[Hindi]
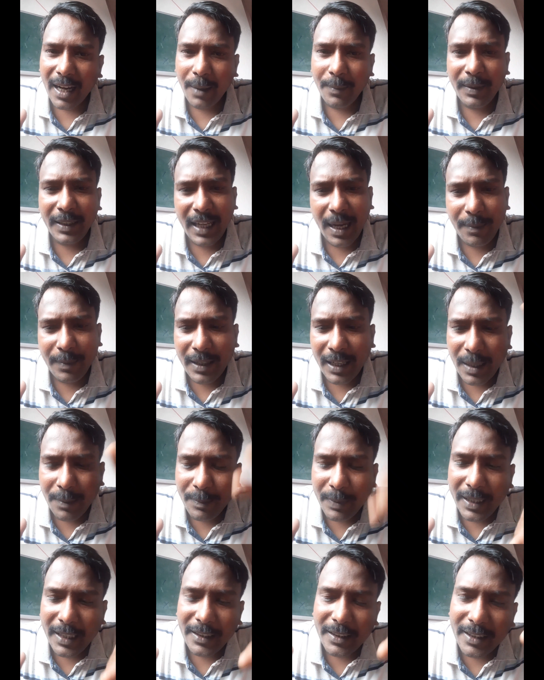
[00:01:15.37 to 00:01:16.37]
अभी आप घर
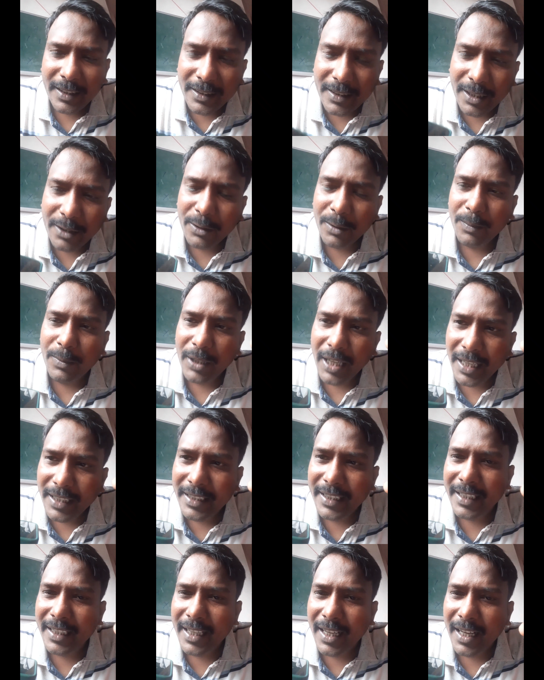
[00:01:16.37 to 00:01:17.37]
पे एक टीचर को
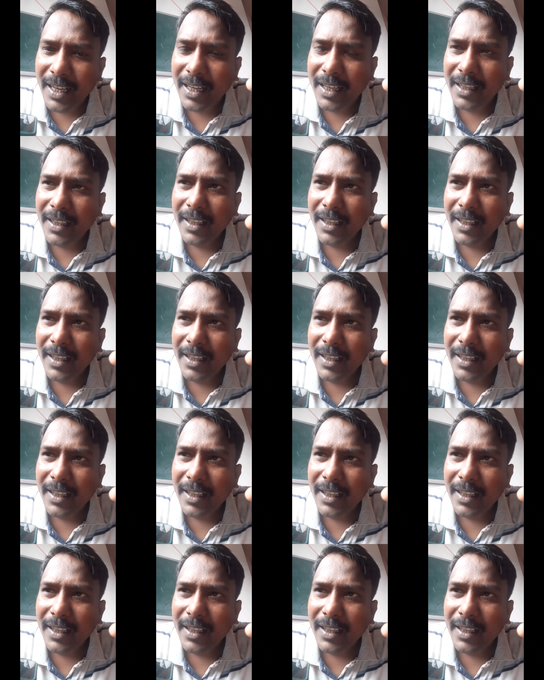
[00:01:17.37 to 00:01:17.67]
बुलाइएगा